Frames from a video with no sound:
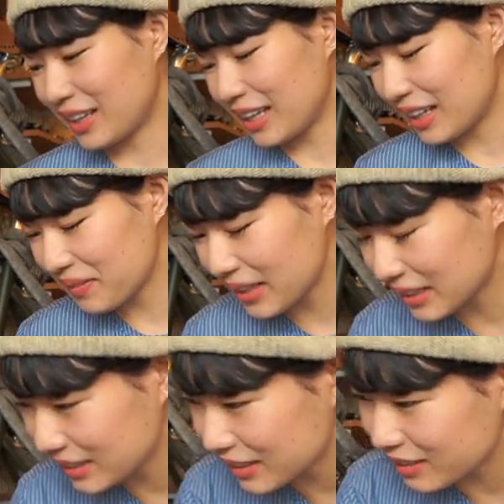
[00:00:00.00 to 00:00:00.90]
は選び
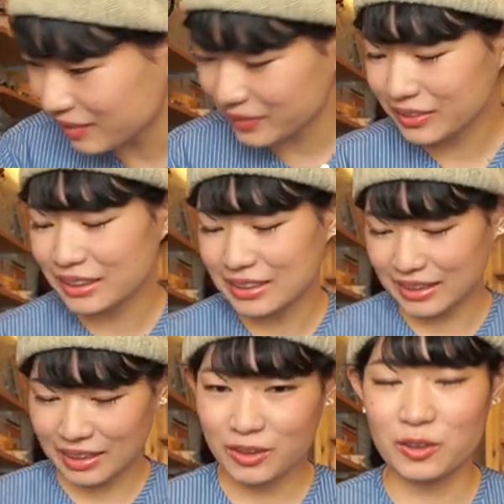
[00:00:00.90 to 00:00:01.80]
やすいと思うんで
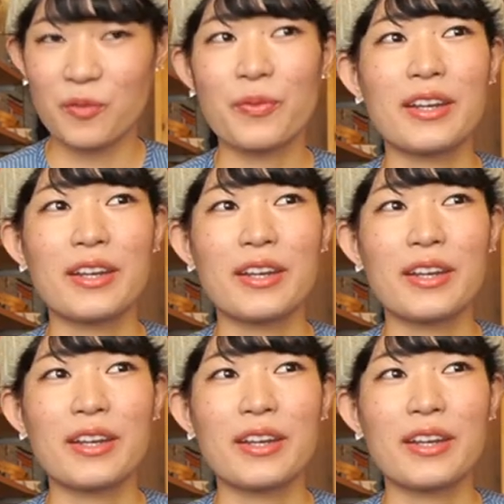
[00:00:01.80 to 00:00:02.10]
すけど